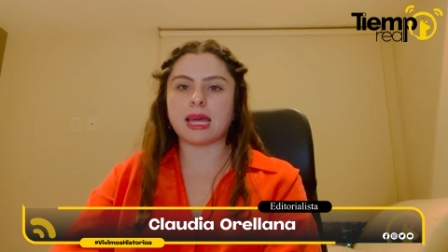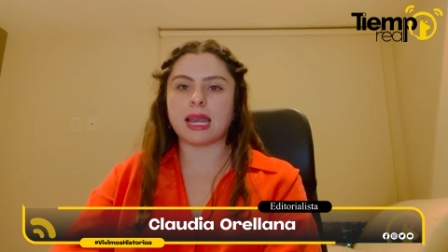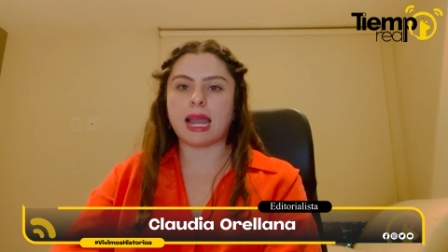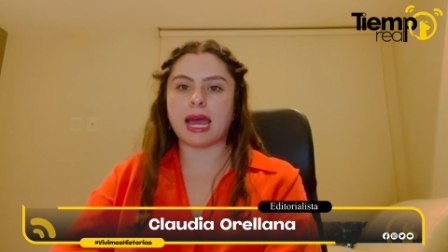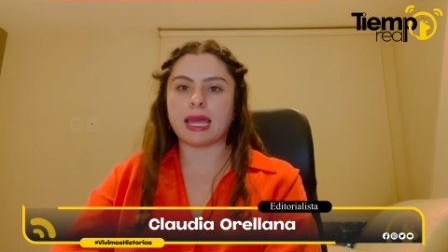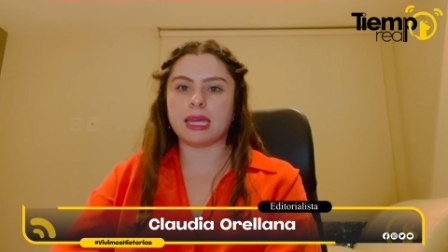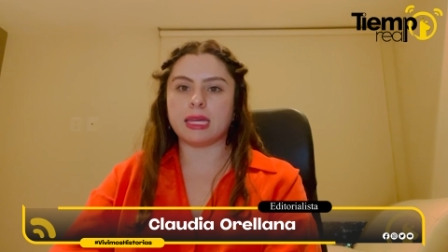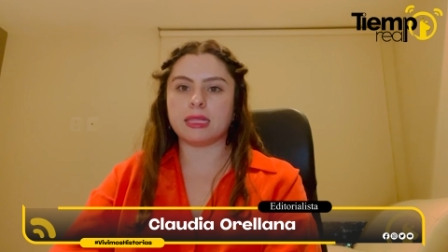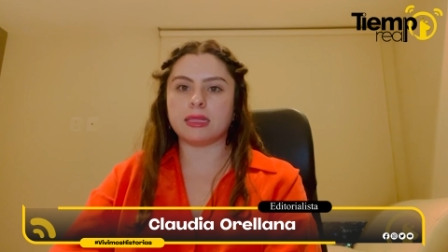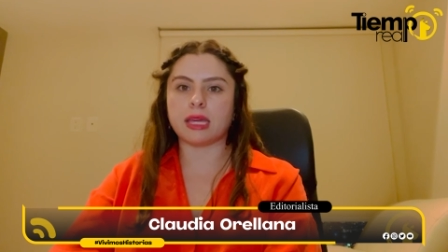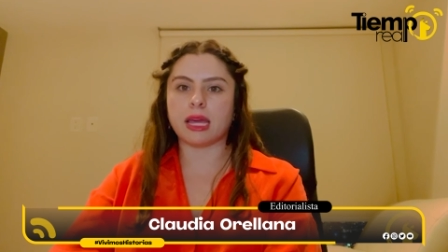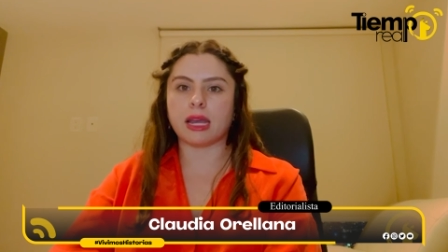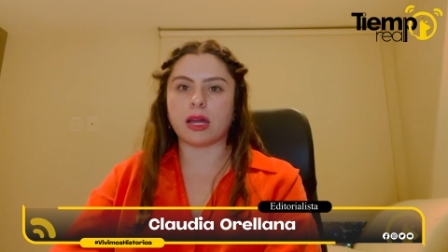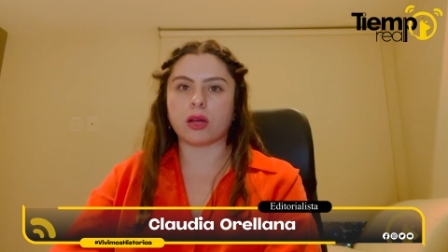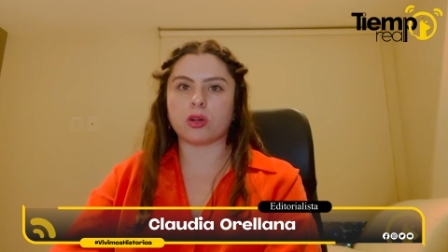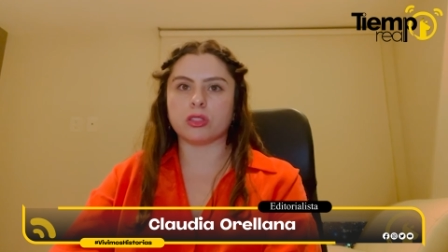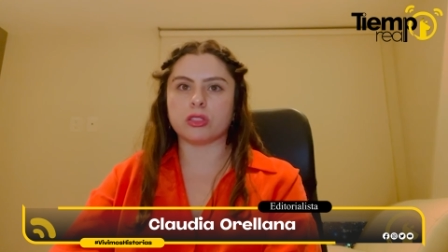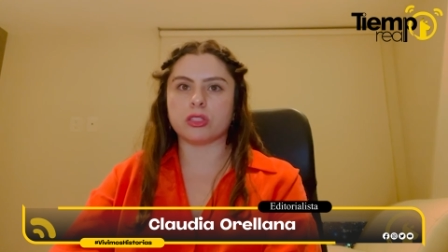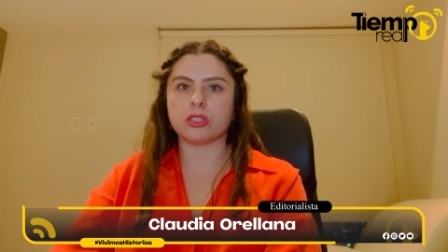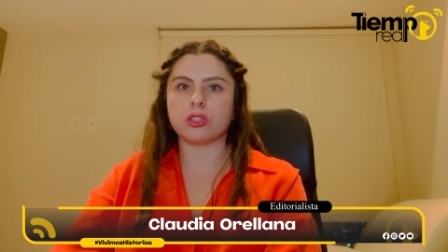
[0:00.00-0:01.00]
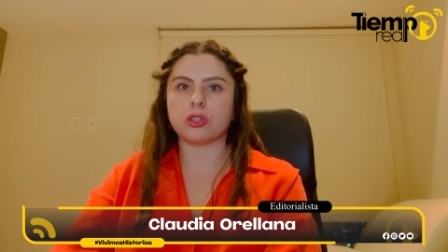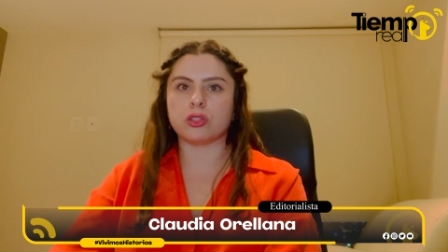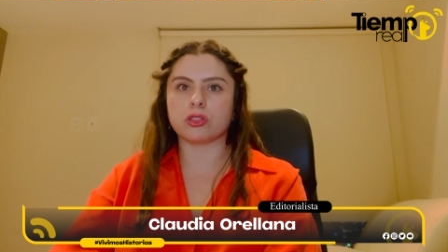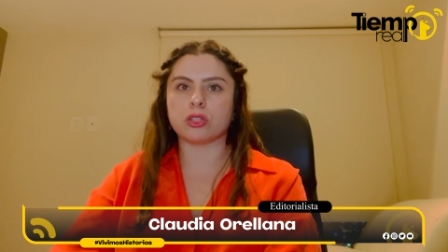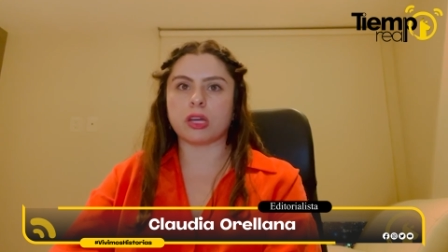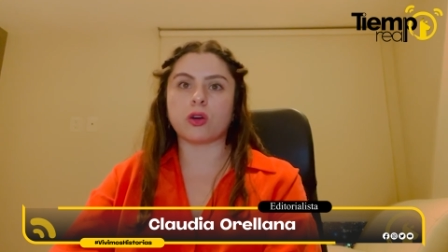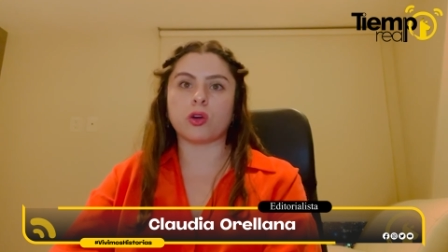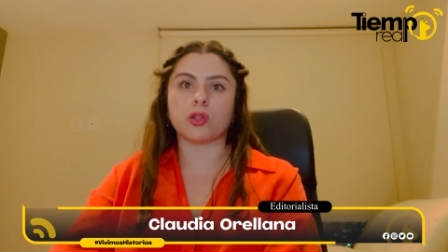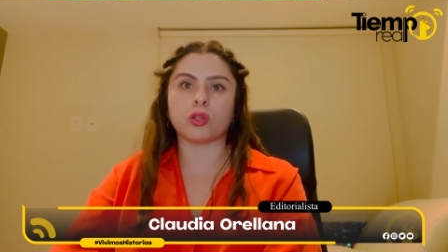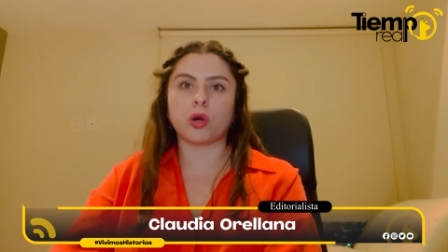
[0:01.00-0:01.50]
la etnia, la condición
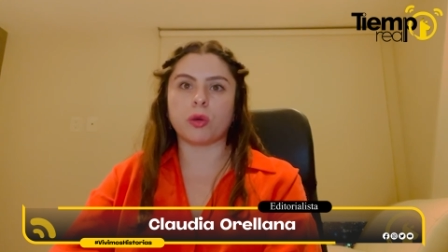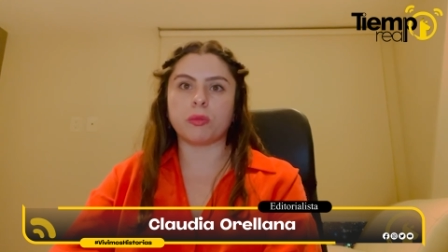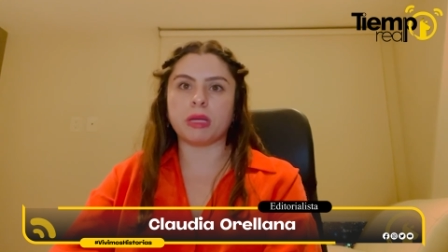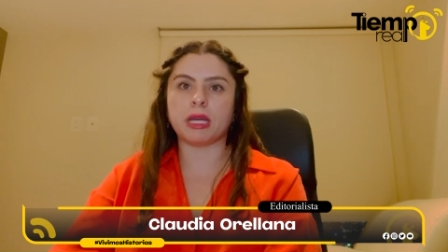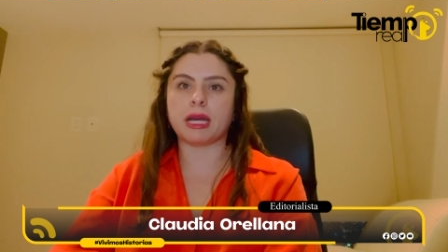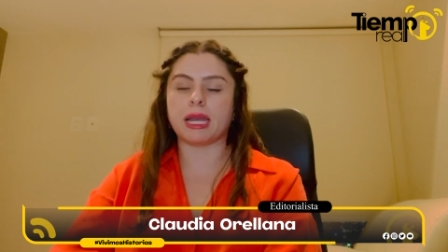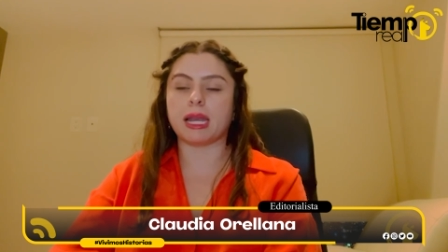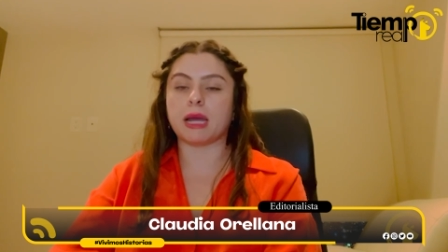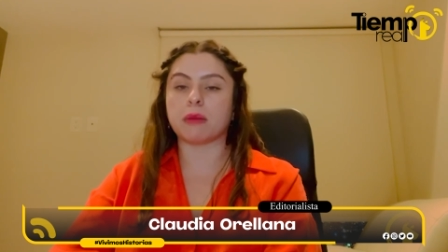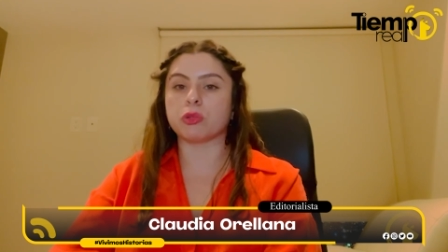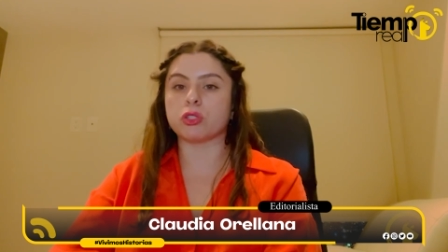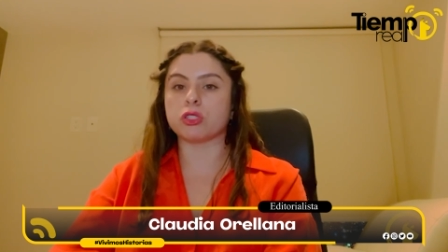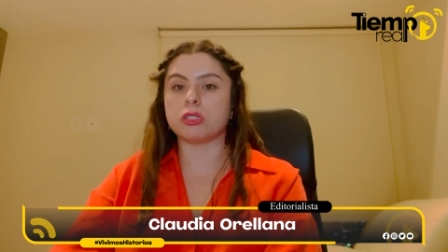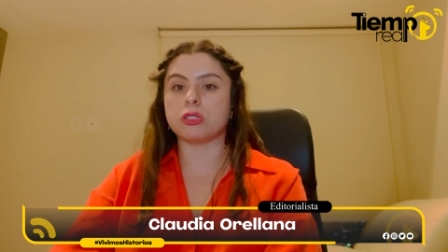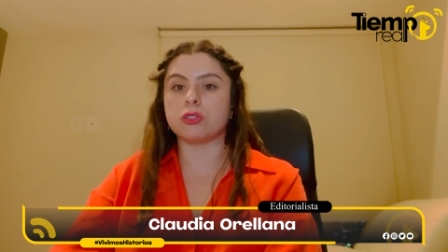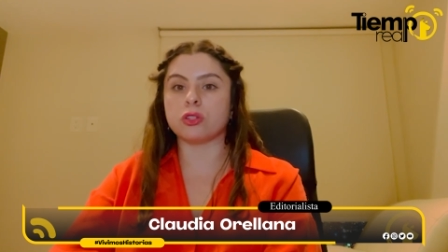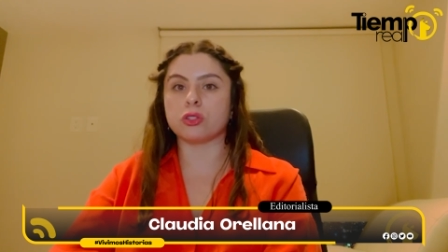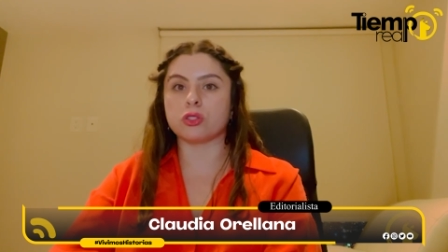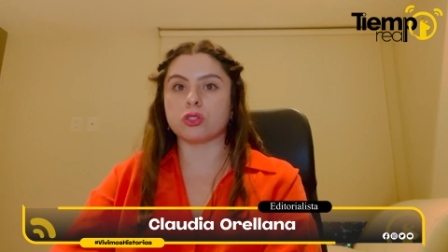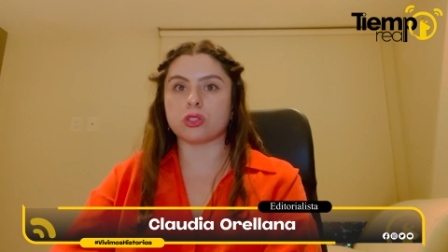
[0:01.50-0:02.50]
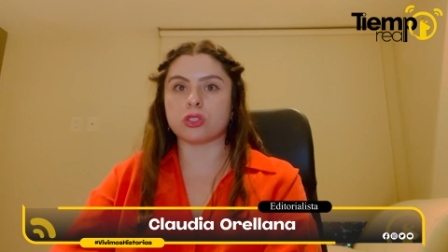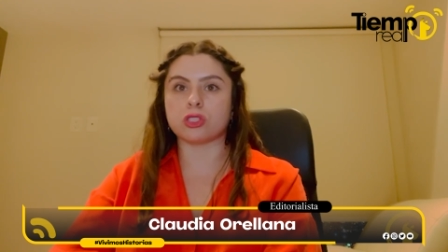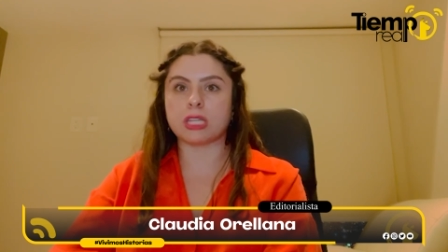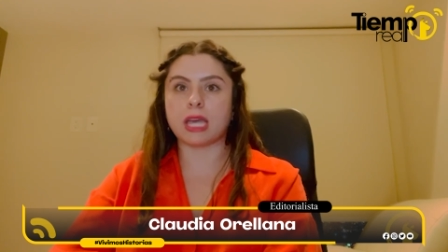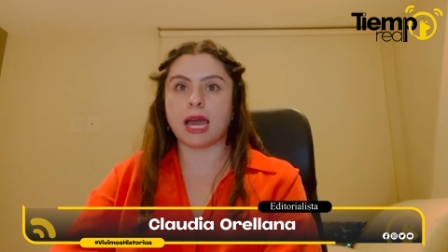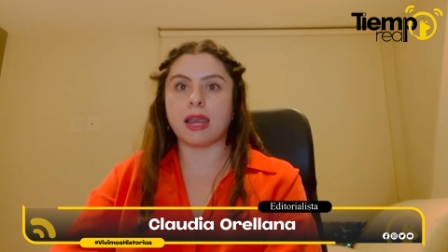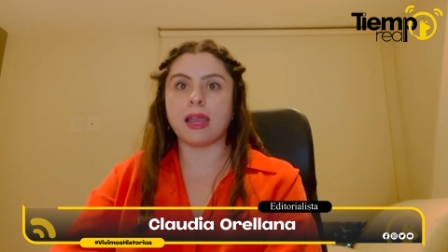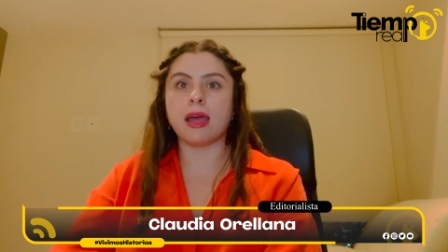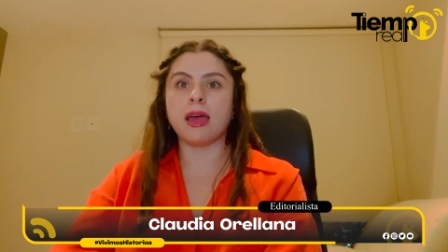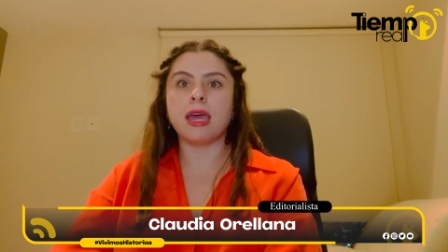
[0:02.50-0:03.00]
económica, la posición
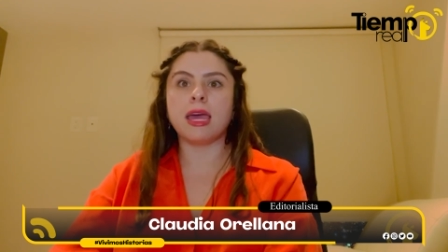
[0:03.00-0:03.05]
social,